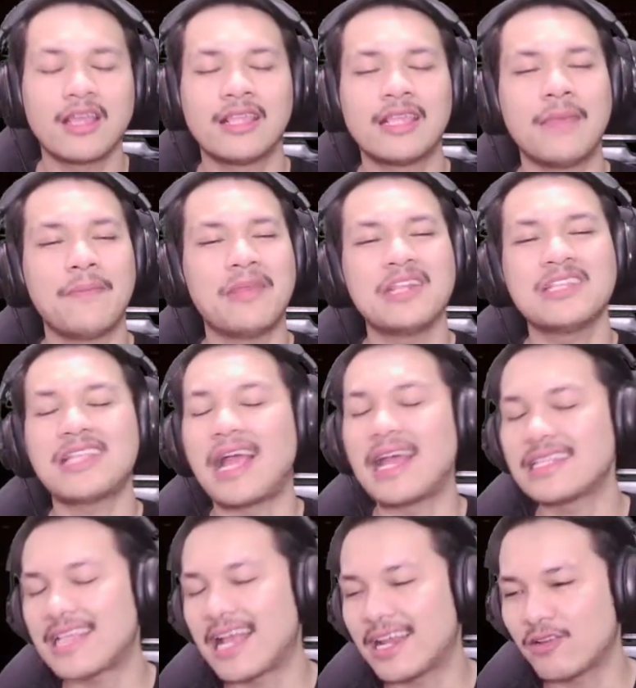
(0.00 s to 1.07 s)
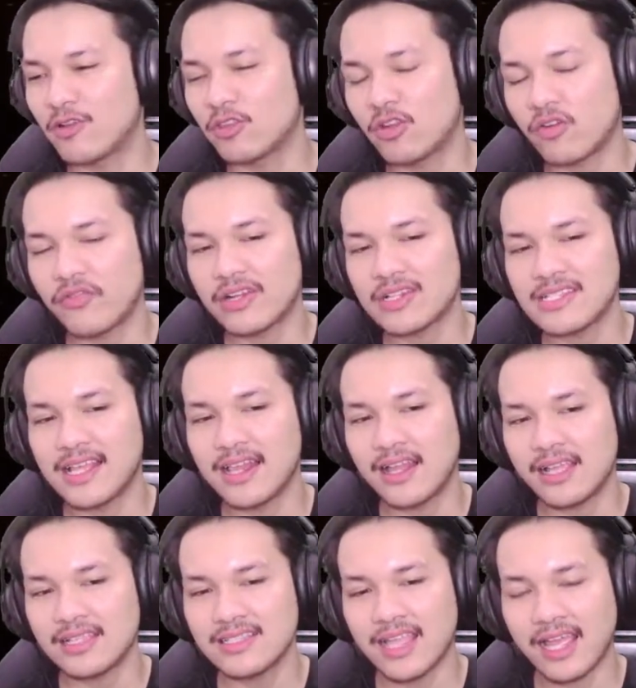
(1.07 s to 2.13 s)
Game ini sangat-sangat kontroversial
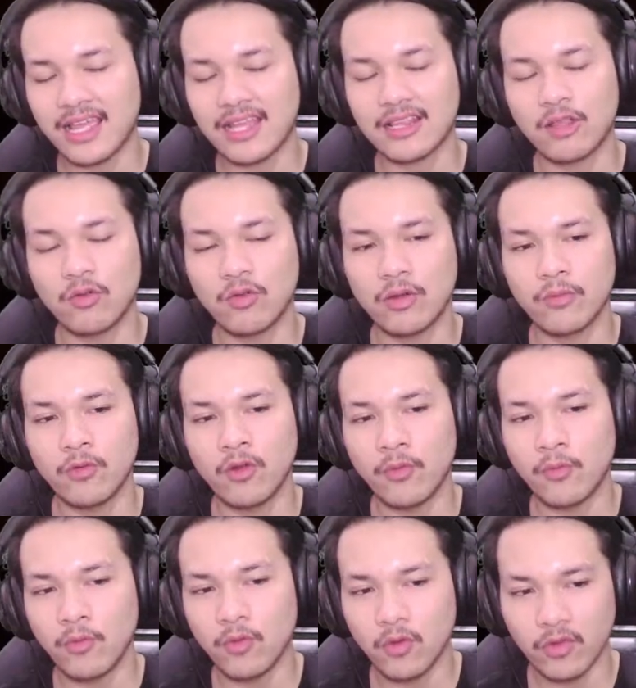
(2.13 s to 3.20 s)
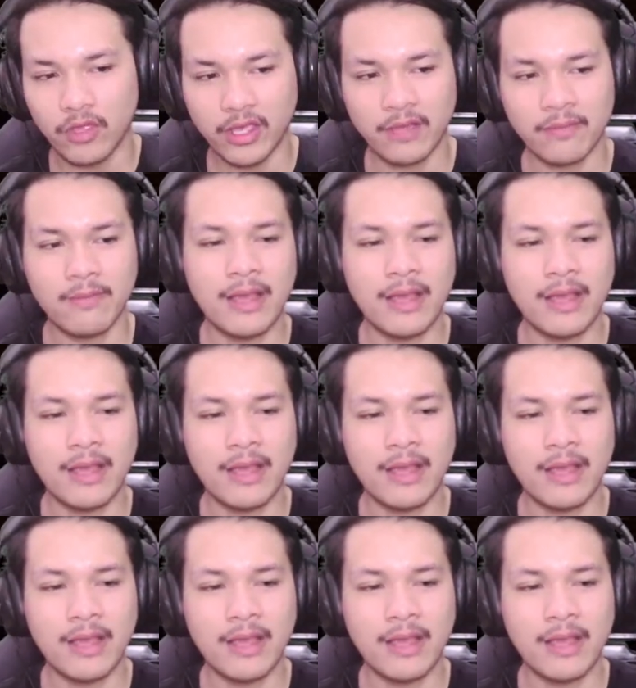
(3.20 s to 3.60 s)
guys di akhir tahun 2020 ya.